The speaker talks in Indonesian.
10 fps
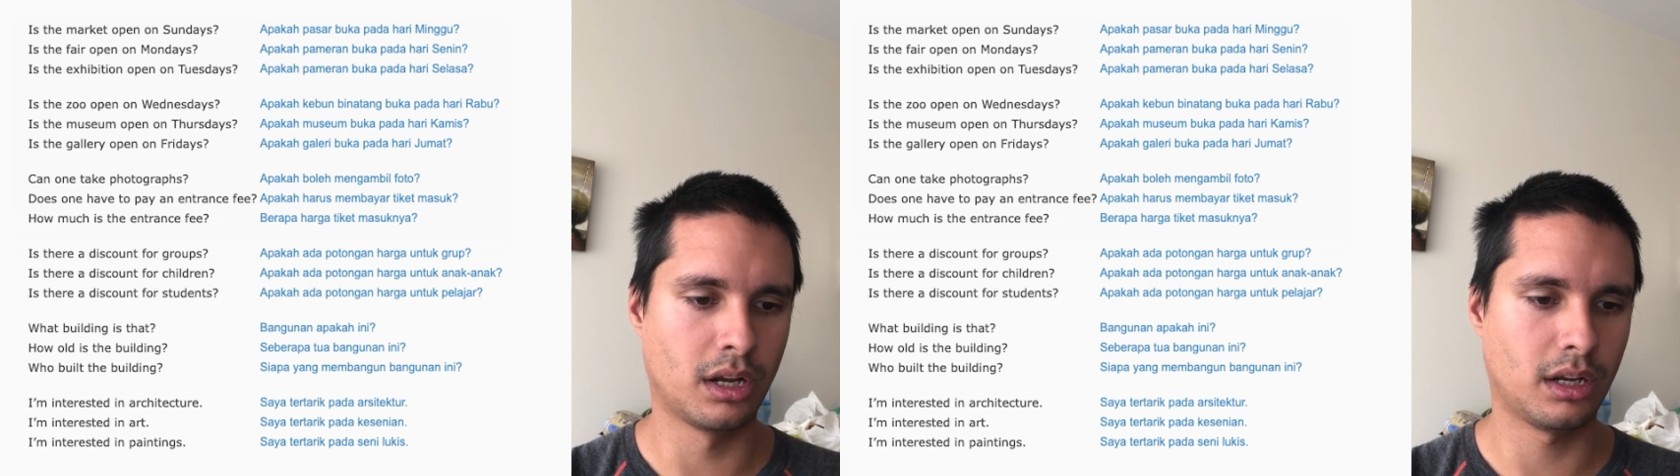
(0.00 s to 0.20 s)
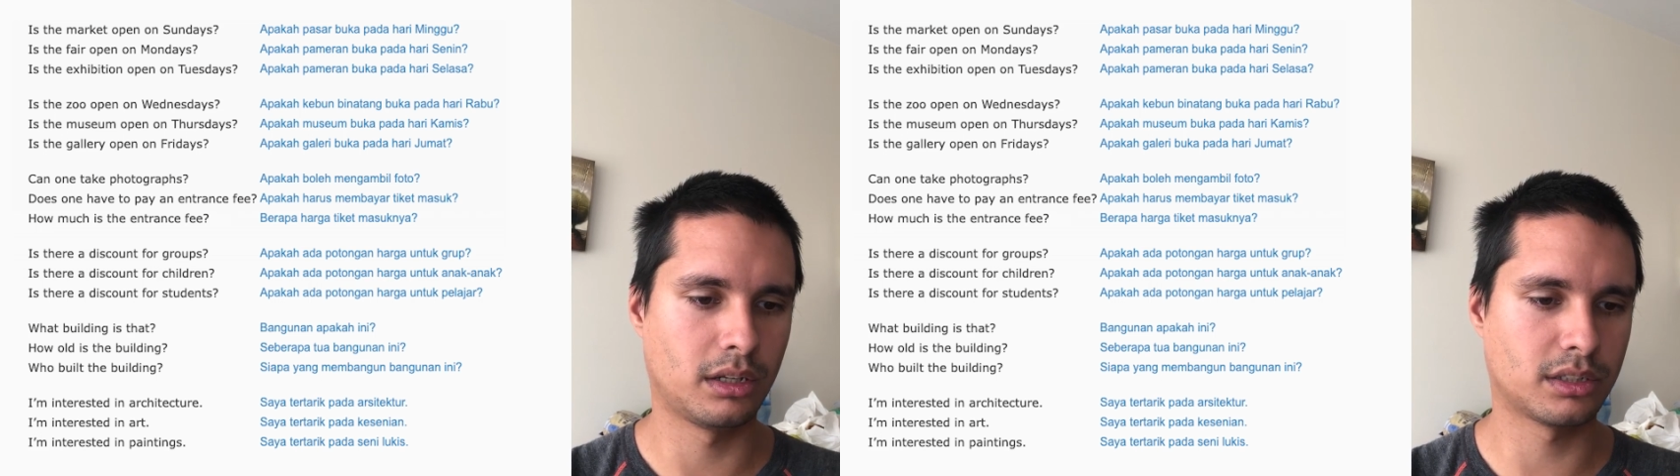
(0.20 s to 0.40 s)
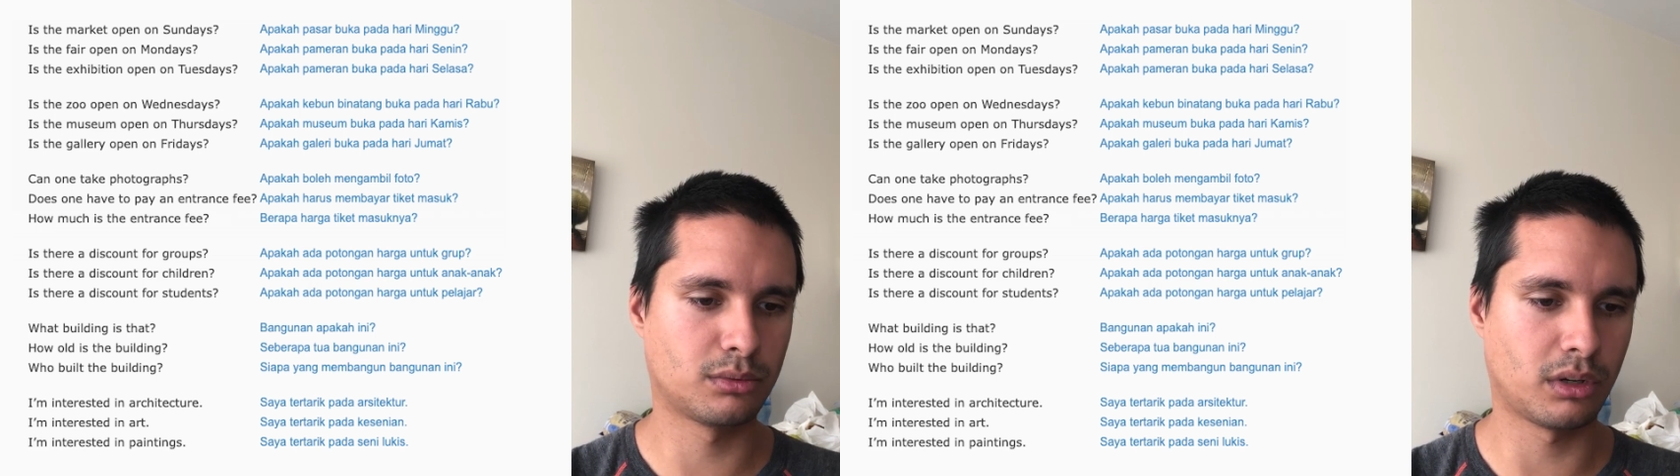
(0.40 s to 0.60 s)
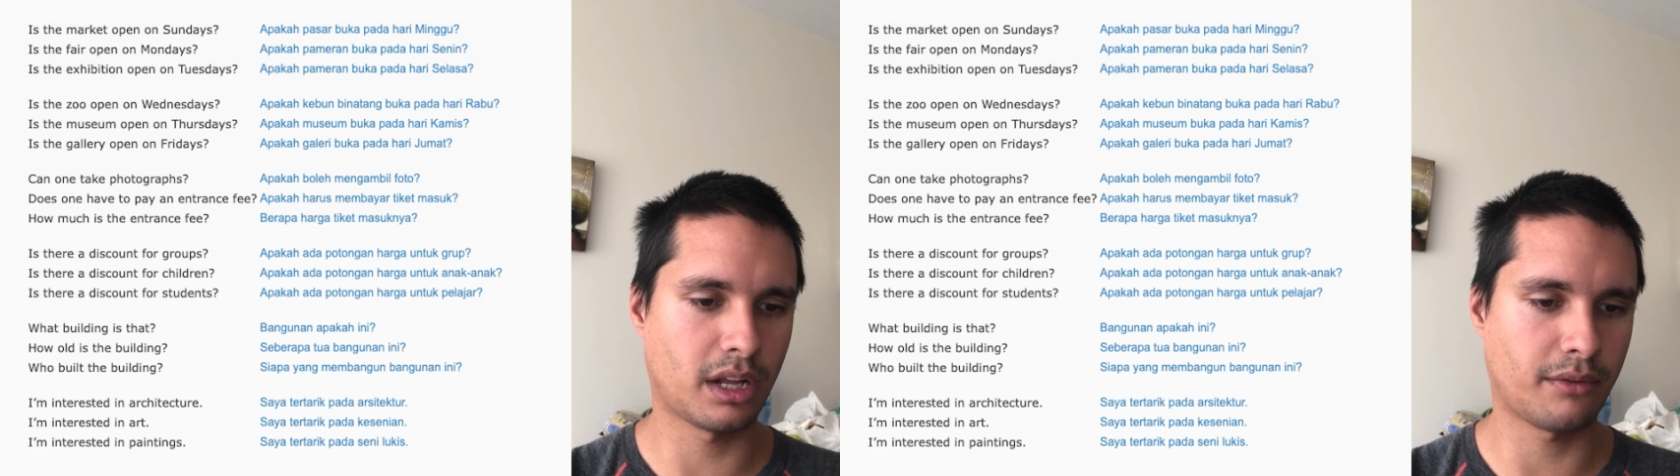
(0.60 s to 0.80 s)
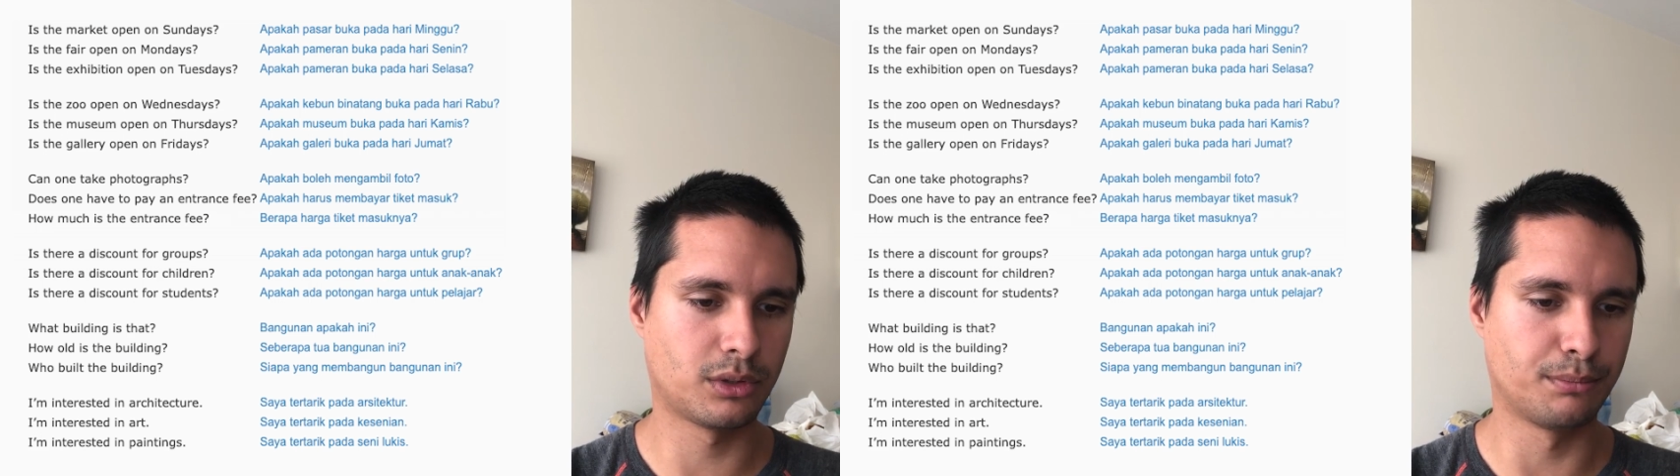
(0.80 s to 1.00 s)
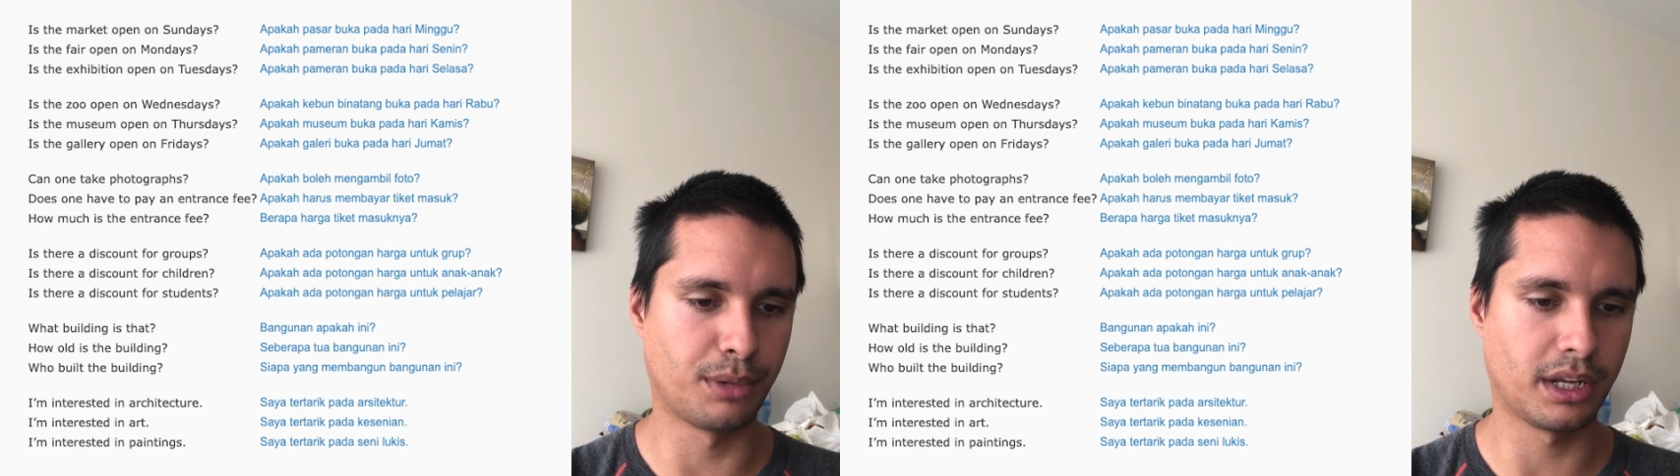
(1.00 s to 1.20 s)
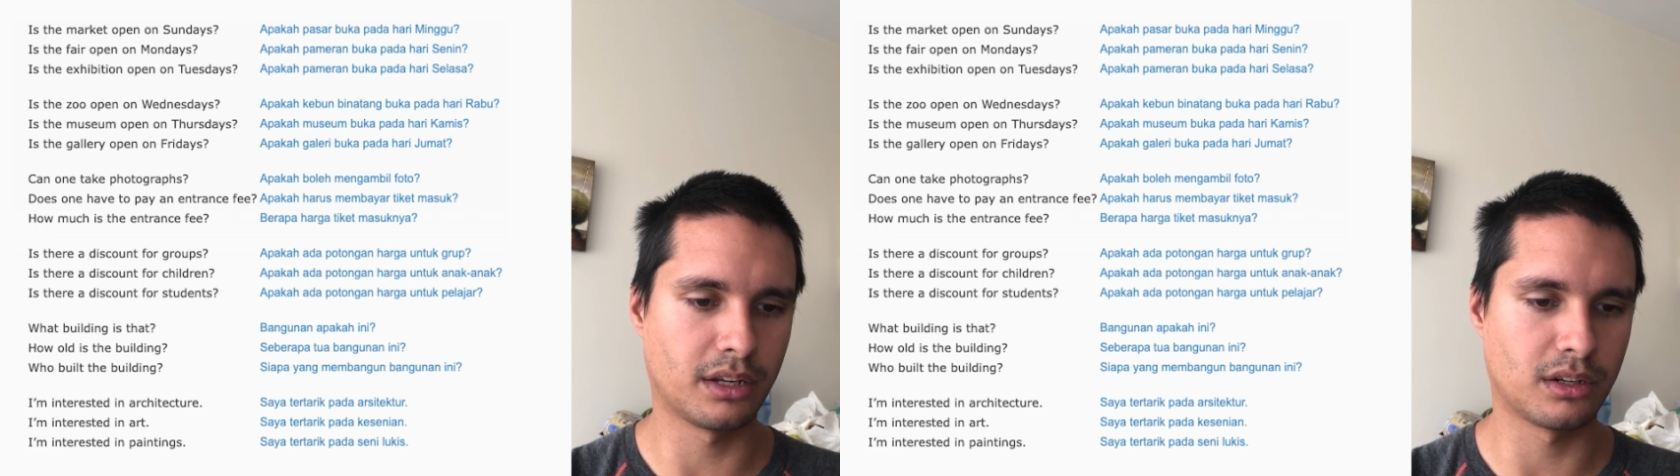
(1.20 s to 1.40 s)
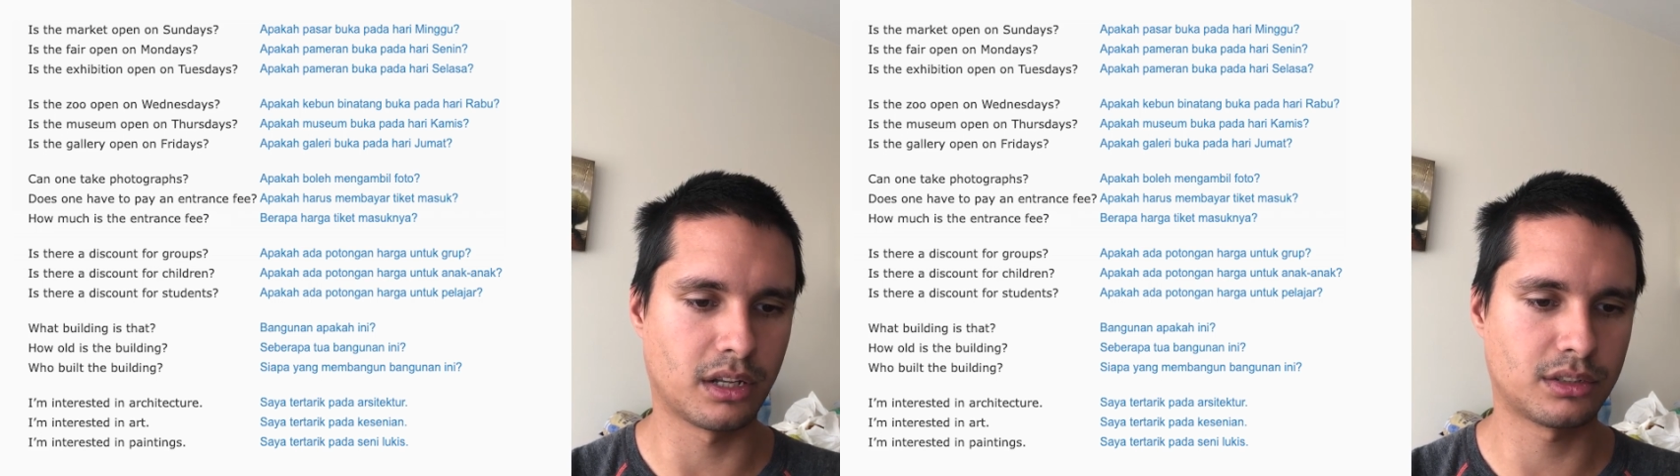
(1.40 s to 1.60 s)
Does one have to pay
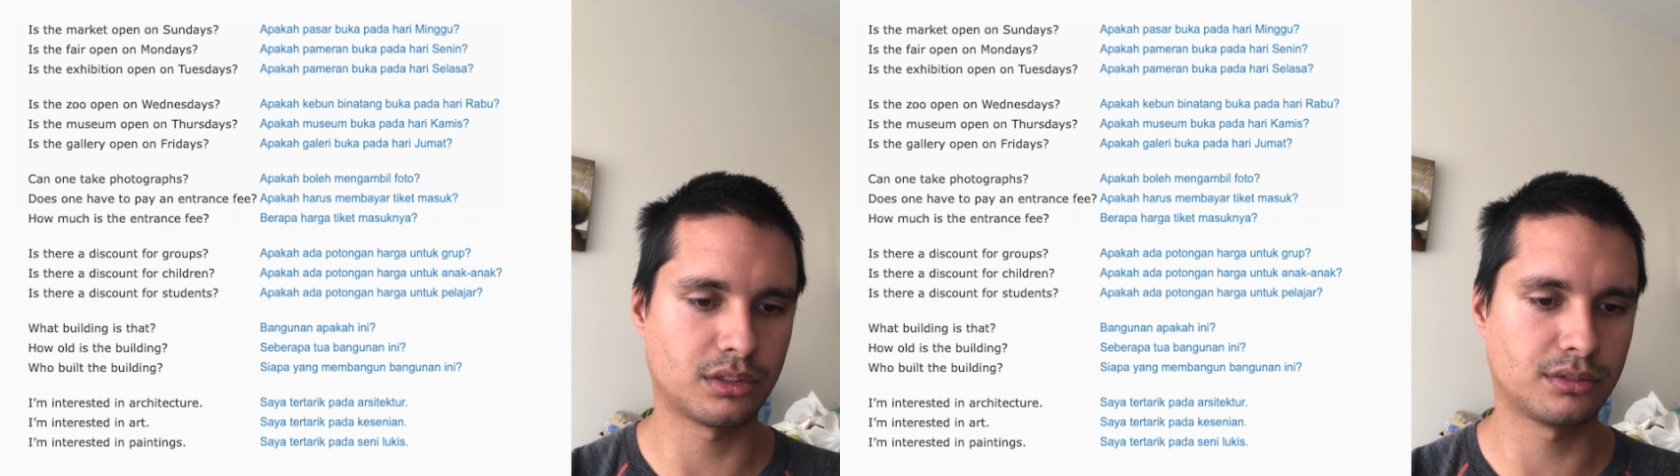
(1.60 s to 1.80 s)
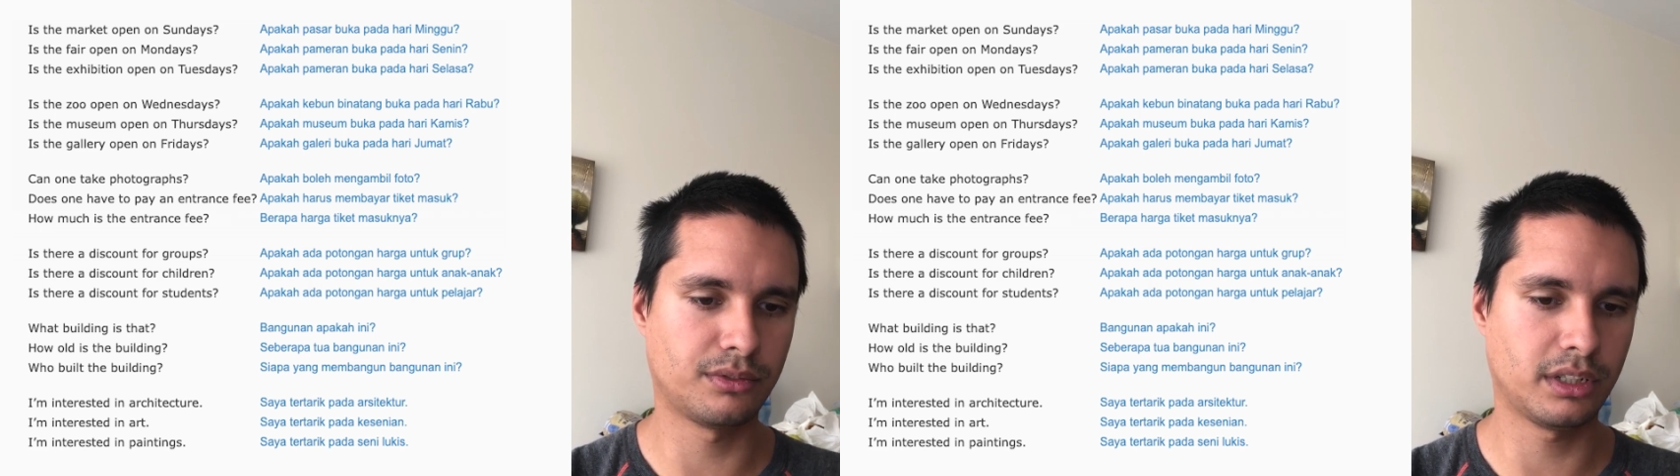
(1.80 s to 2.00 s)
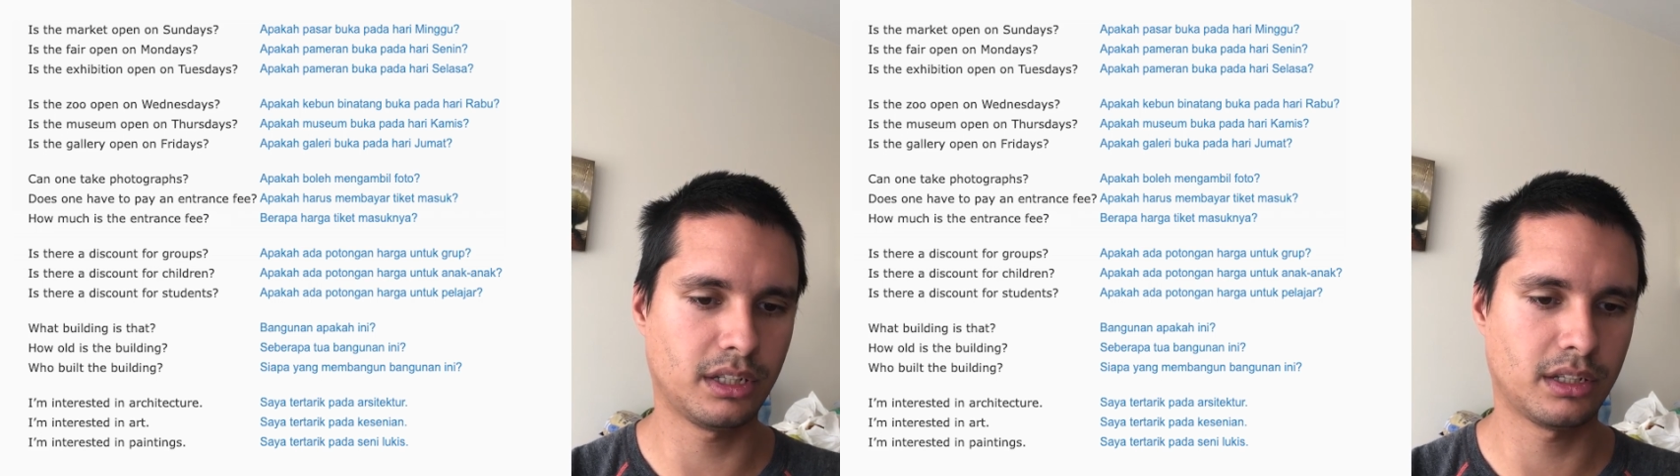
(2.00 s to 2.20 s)
an entrance fee?